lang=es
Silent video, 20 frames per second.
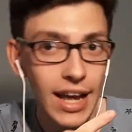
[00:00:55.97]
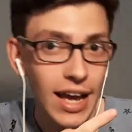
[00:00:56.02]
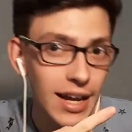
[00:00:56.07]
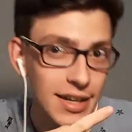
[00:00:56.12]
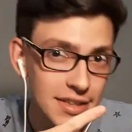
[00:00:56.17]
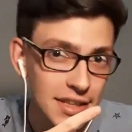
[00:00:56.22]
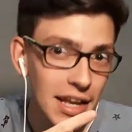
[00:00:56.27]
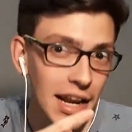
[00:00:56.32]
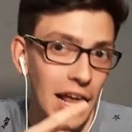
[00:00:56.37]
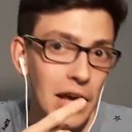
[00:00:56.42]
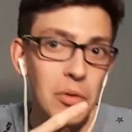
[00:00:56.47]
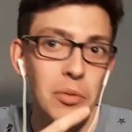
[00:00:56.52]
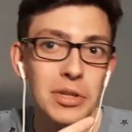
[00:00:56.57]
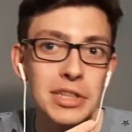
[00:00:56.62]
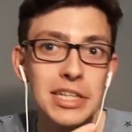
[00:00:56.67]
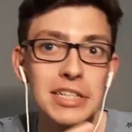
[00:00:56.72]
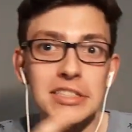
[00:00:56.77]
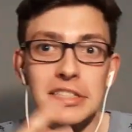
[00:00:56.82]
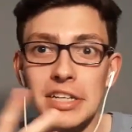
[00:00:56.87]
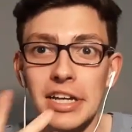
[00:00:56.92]
ahí bien la
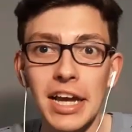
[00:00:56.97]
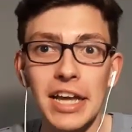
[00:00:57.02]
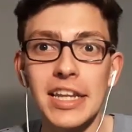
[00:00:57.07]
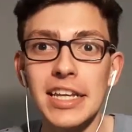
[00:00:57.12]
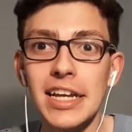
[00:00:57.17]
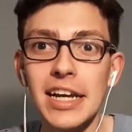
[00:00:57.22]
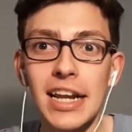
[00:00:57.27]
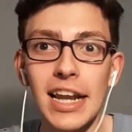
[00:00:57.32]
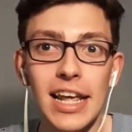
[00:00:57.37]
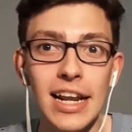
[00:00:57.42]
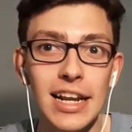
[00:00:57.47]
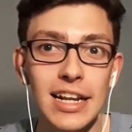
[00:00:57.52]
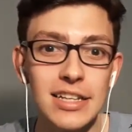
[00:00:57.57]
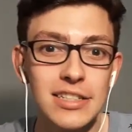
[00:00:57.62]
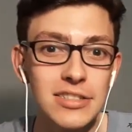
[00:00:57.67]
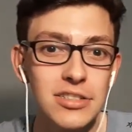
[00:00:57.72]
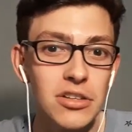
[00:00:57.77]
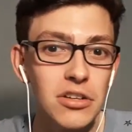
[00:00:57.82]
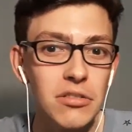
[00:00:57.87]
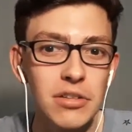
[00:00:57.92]
cuenta, si querían la
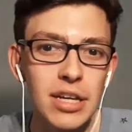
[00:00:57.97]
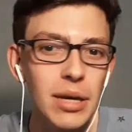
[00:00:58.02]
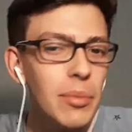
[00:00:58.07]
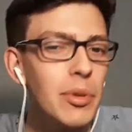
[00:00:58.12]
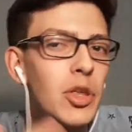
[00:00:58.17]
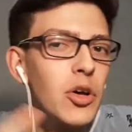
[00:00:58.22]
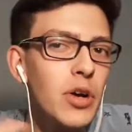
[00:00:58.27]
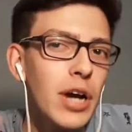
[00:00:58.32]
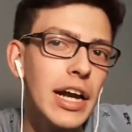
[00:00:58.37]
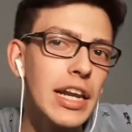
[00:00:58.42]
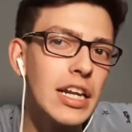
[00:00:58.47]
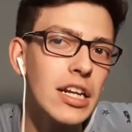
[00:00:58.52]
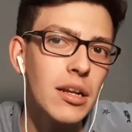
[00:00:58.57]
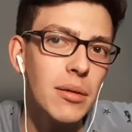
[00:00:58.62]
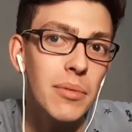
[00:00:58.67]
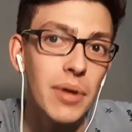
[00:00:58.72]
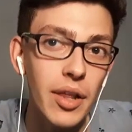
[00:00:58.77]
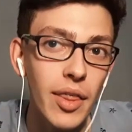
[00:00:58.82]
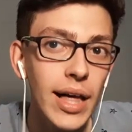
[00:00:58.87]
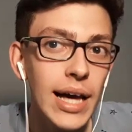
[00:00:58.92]
reacción. ¿Qué video querían, la
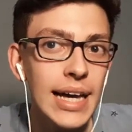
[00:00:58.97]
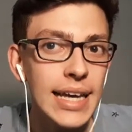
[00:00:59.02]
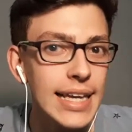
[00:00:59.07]
verdad?